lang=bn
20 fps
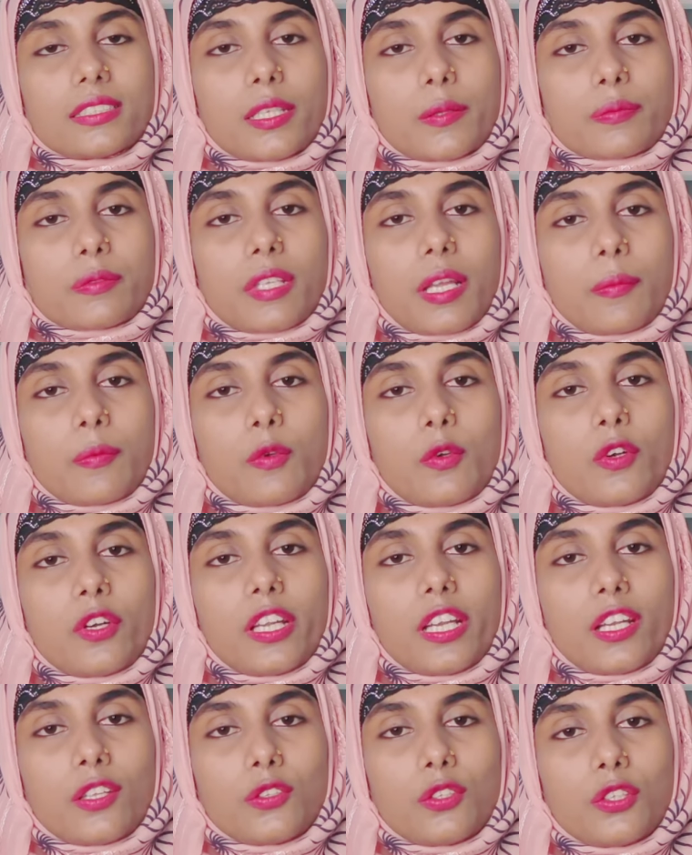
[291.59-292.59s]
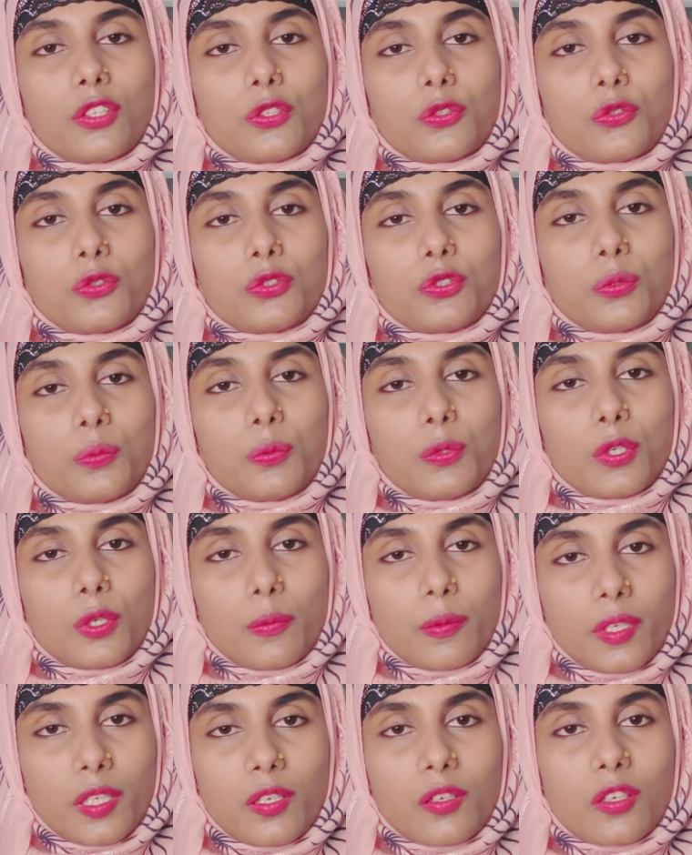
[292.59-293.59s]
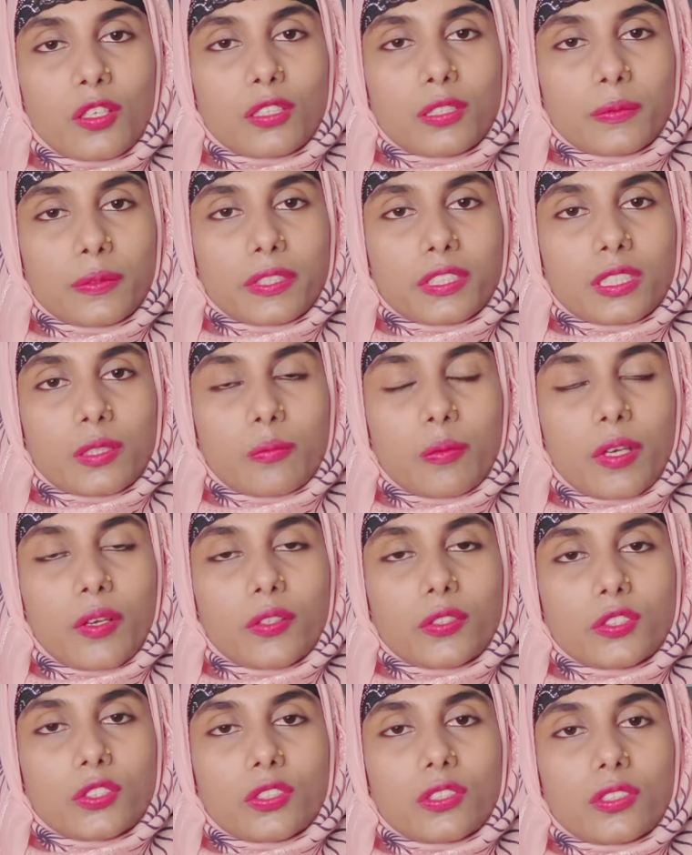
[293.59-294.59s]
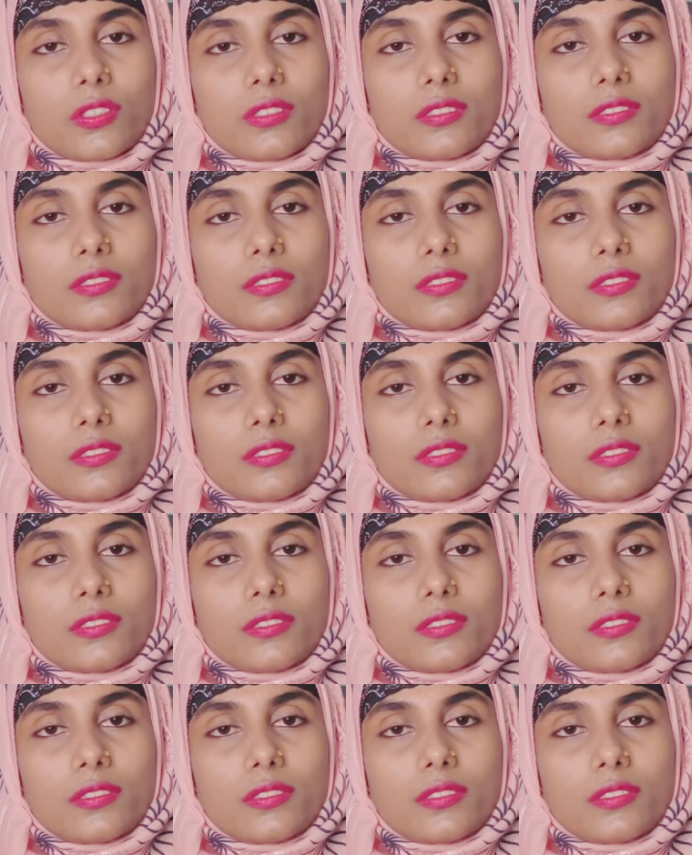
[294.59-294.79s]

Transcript: সাবস্ক্রাইব করুন এ ধরনের গুরুত্বপূর্ণ ভিডিও নোটিফিকেশন পাওয়ার জন্য